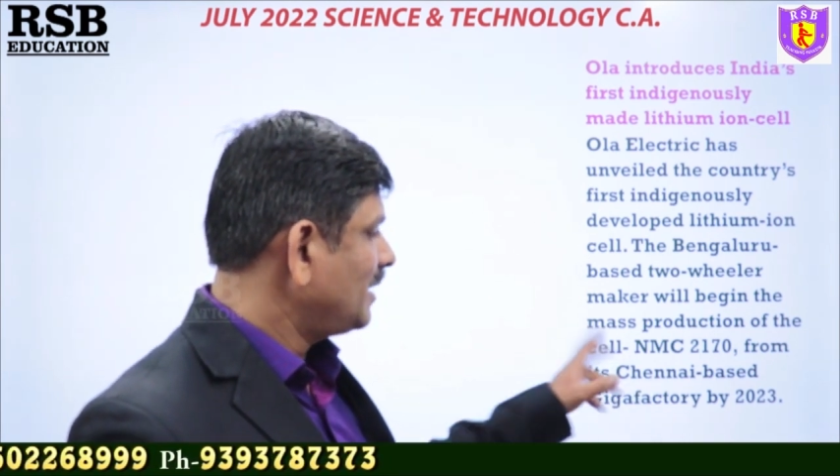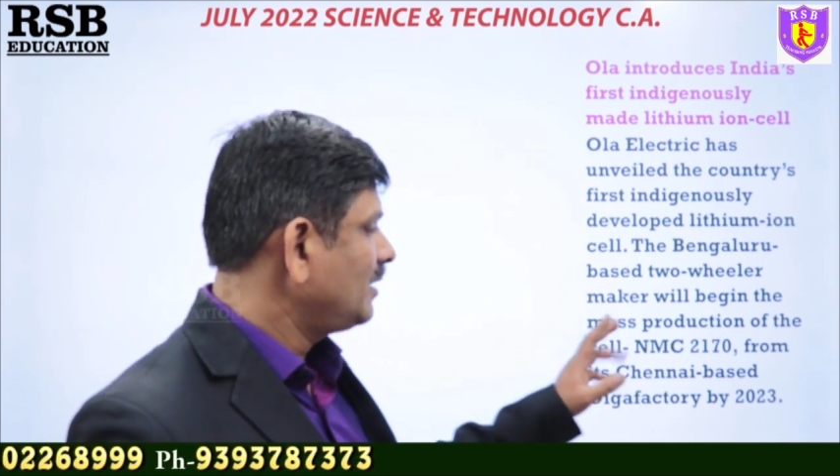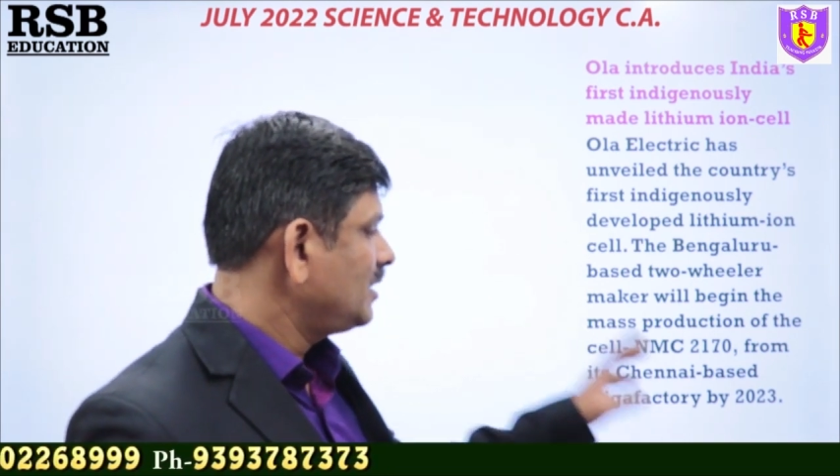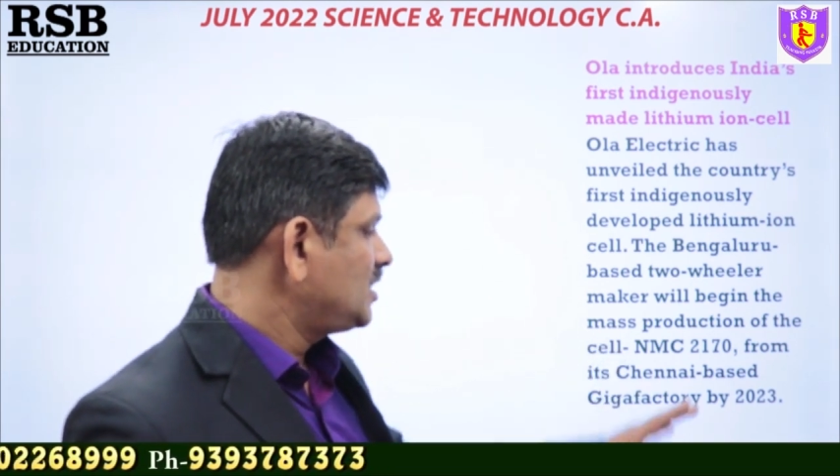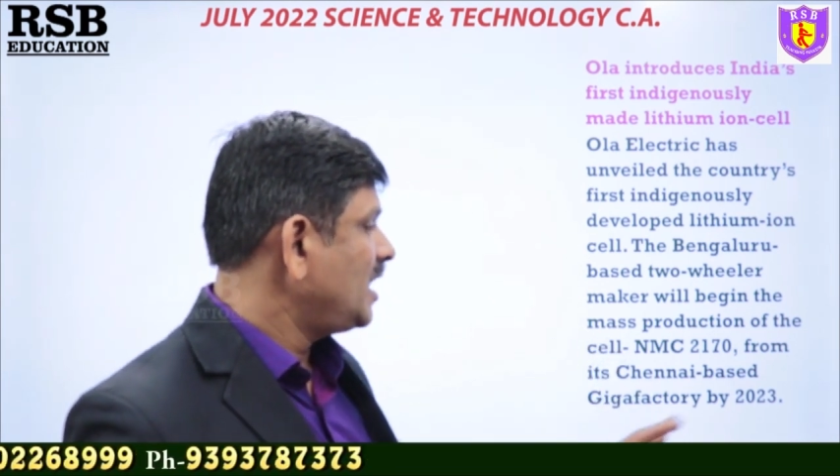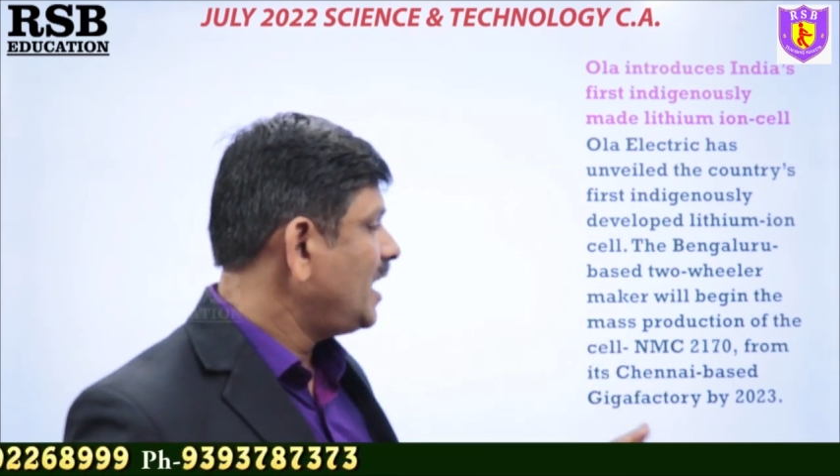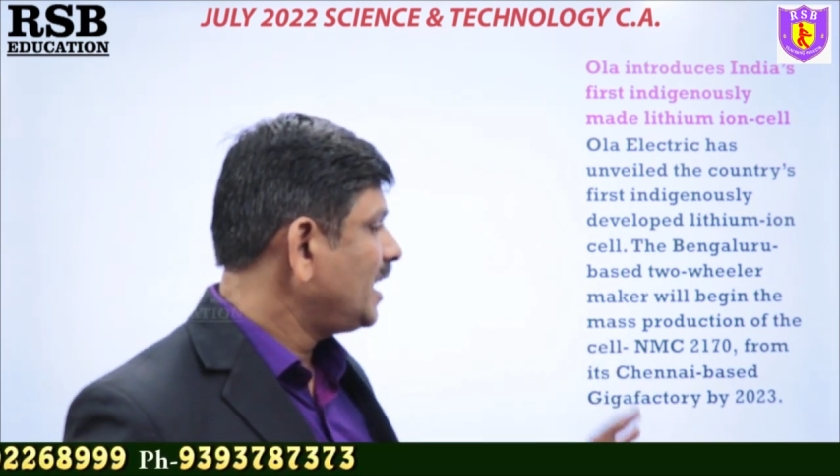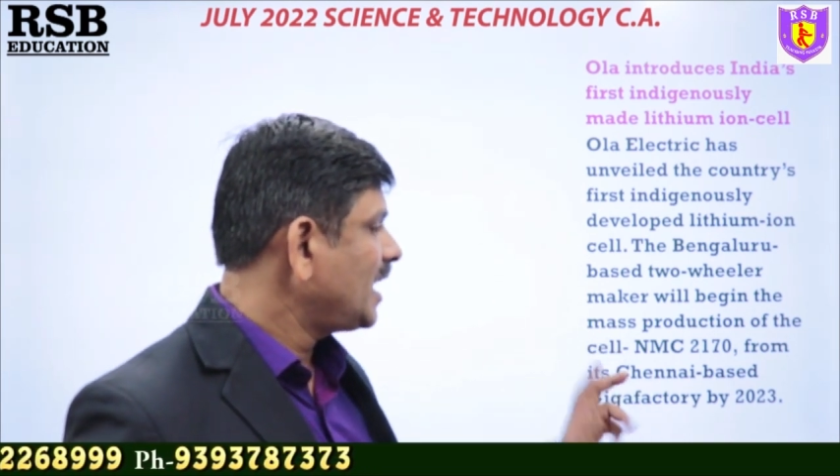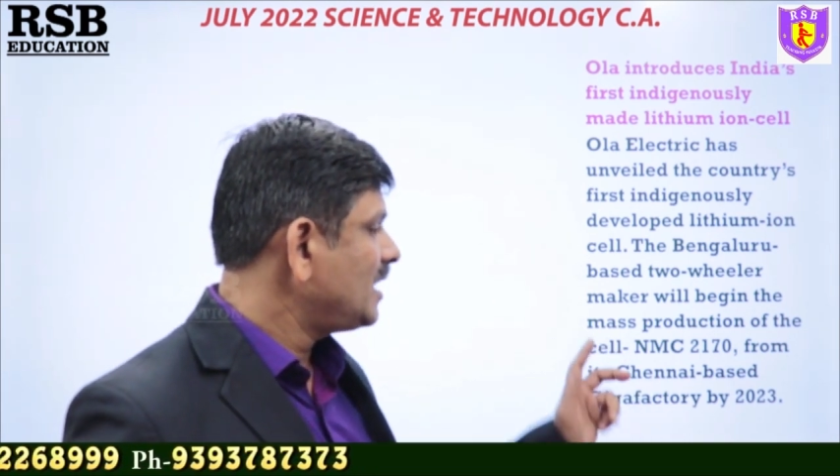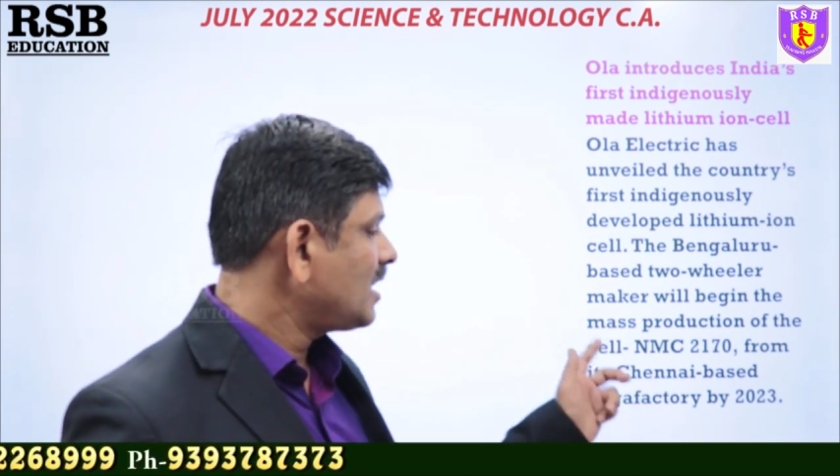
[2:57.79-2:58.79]
బట్ చెన్నై
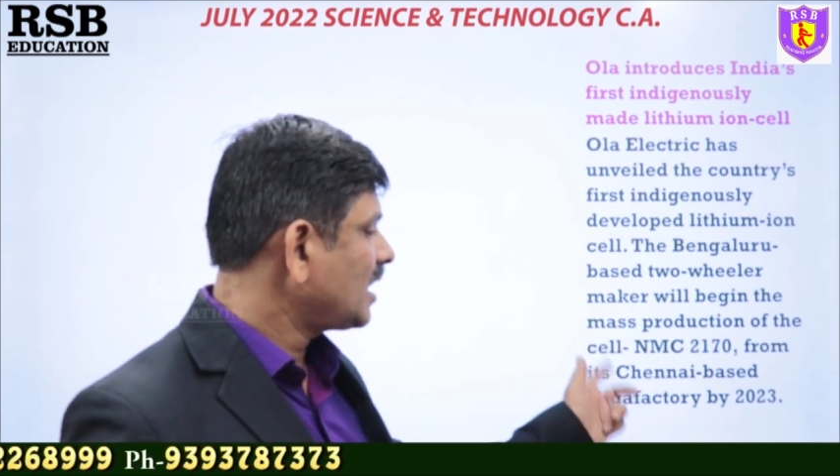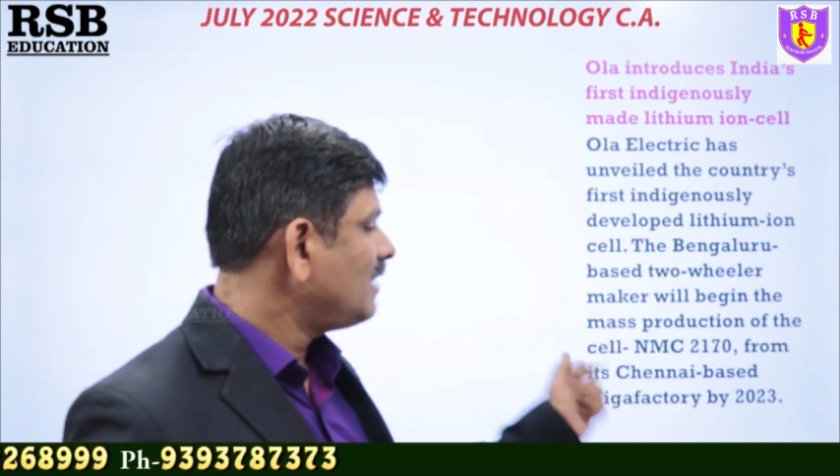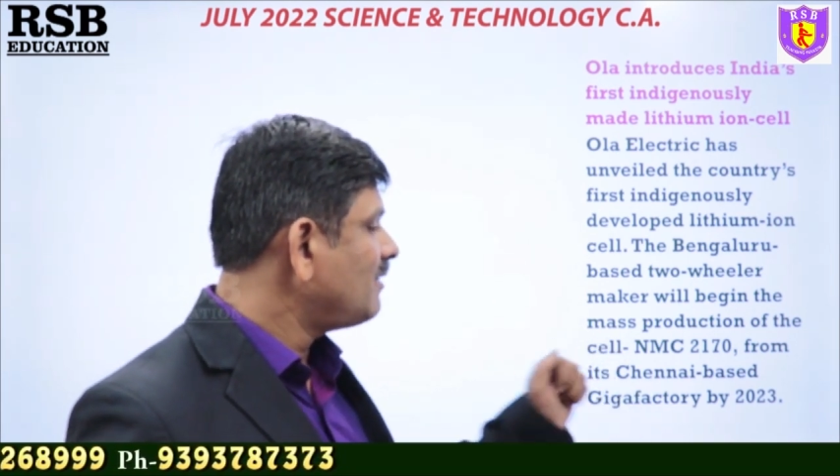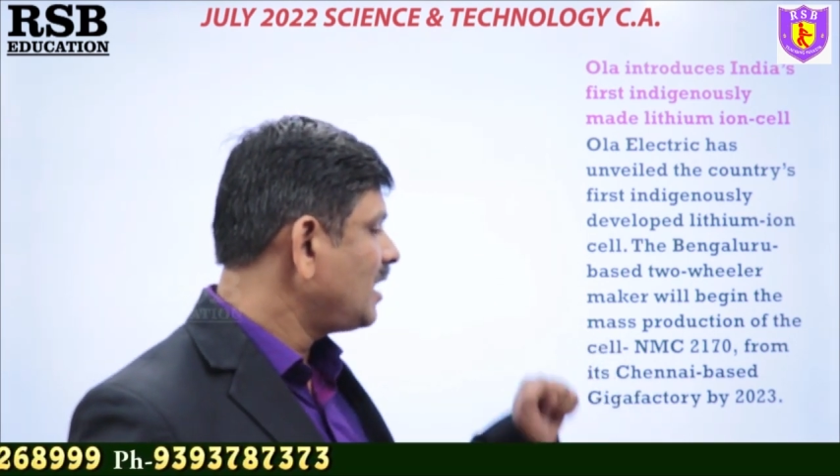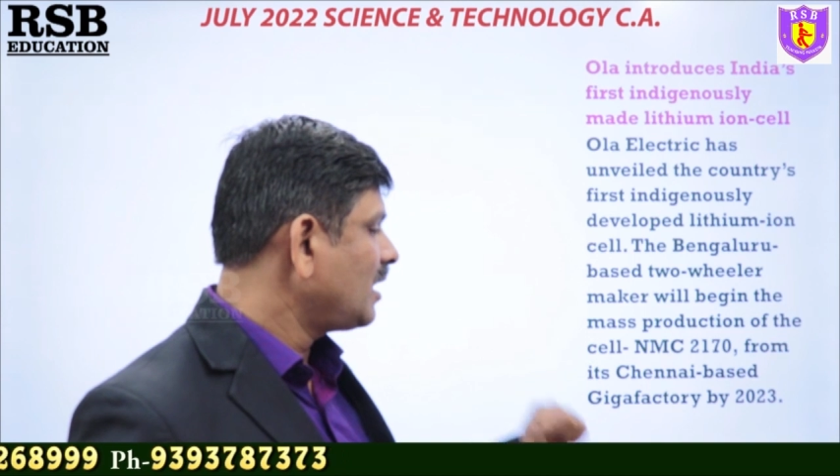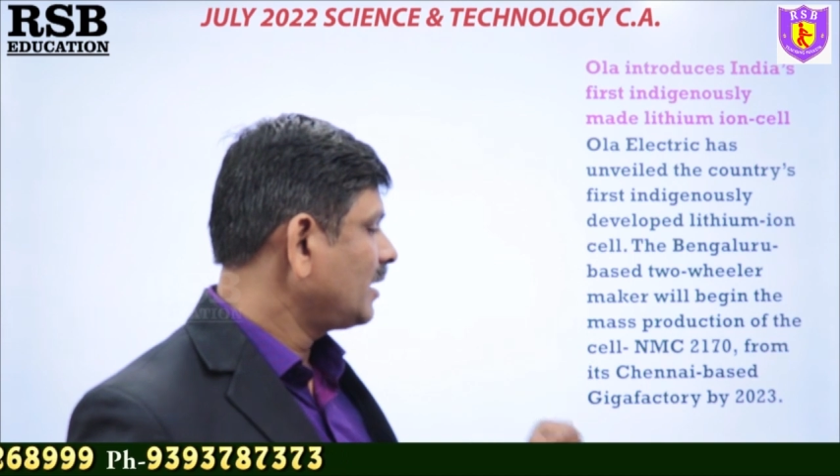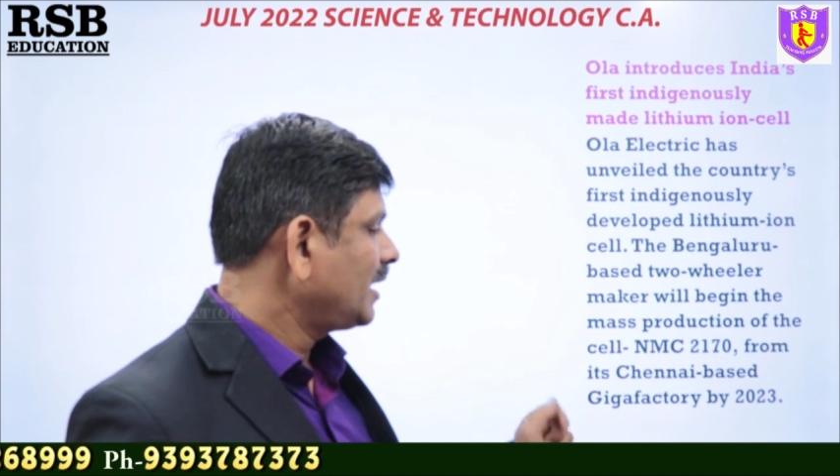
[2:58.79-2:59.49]
కేంద్రంగా వాళ్ళ